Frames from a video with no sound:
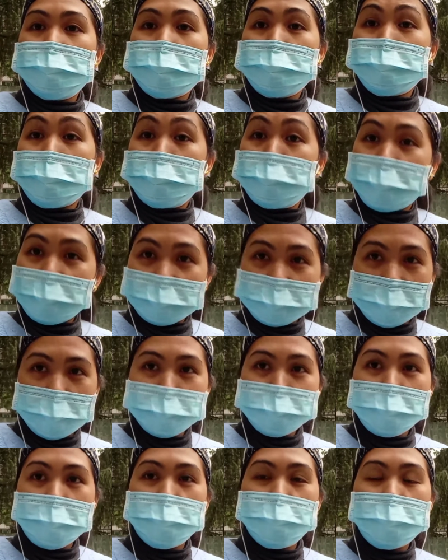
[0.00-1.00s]
kapag may
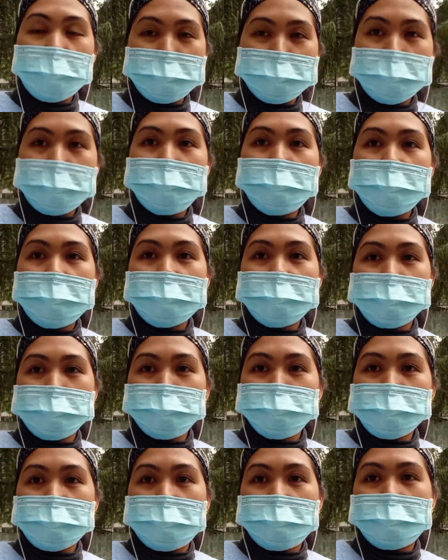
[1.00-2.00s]
time ako ay babalikan
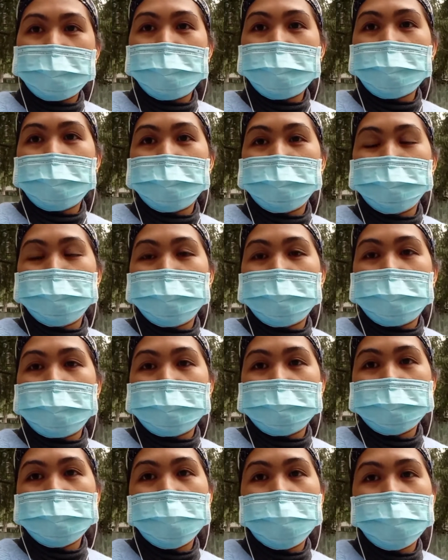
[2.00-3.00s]
ko talaga kayo
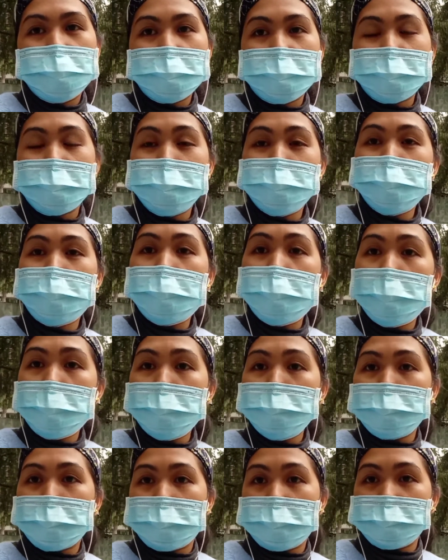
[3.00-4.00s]
guys kaya to all
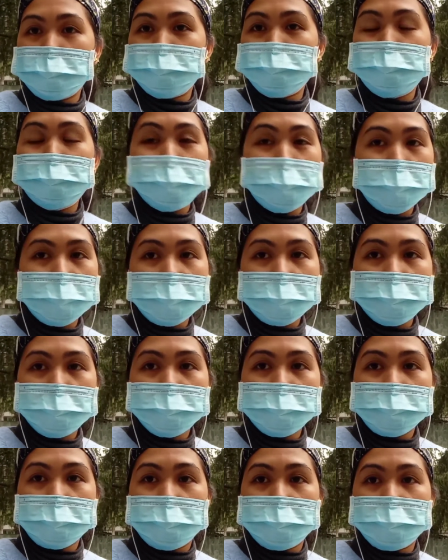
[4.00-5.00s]
my
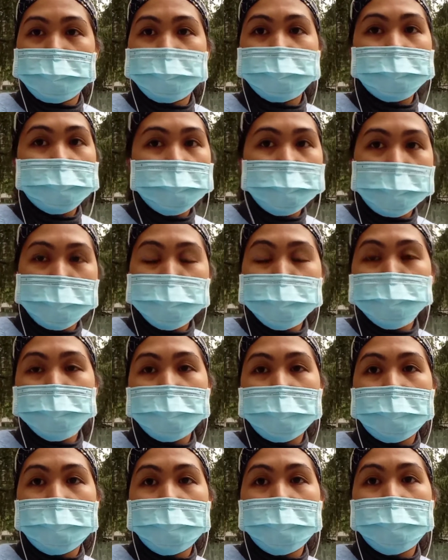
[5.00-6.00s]
supporters and
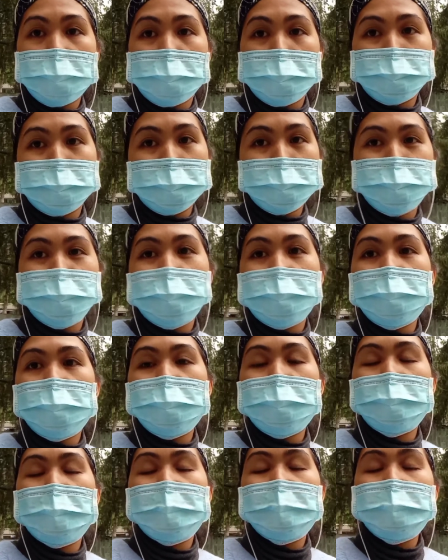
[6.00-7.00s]
international uh, people
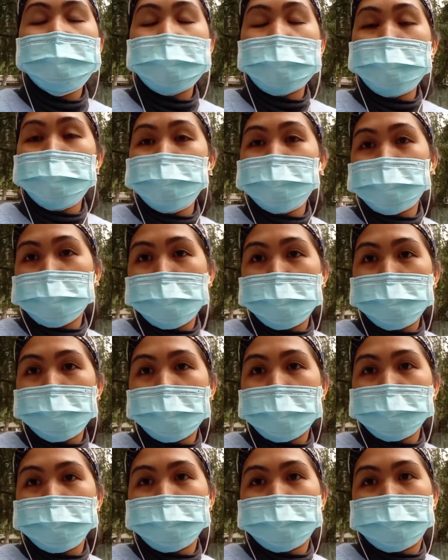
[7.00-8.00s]
thank you so
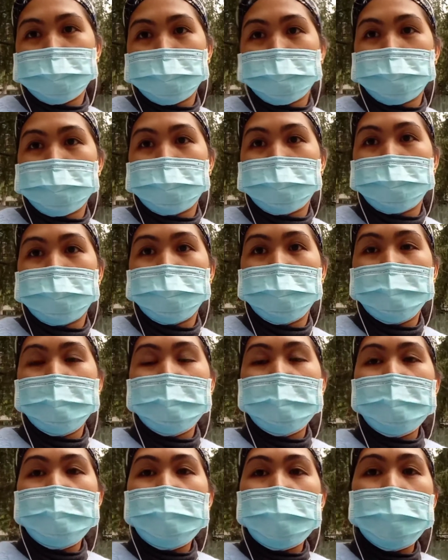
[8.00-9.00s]
much for
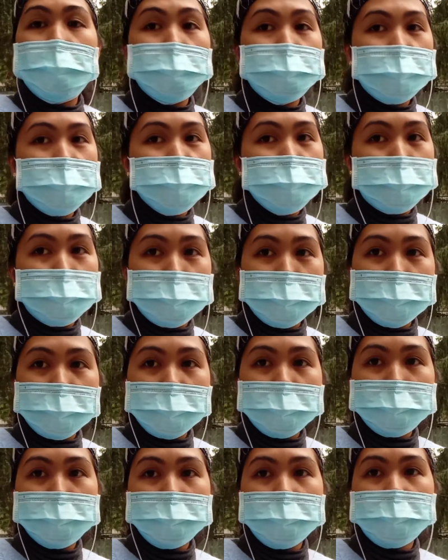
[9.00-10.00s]
always
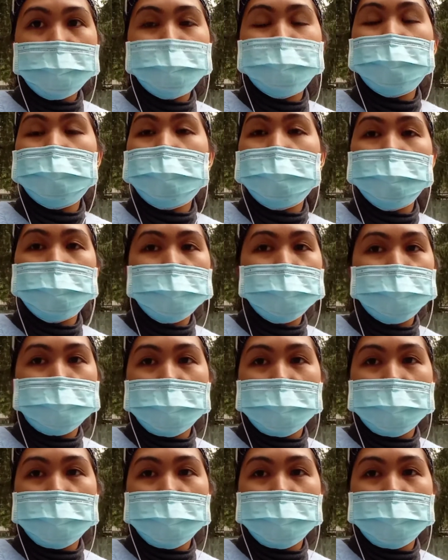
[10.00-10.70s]
supporting me for always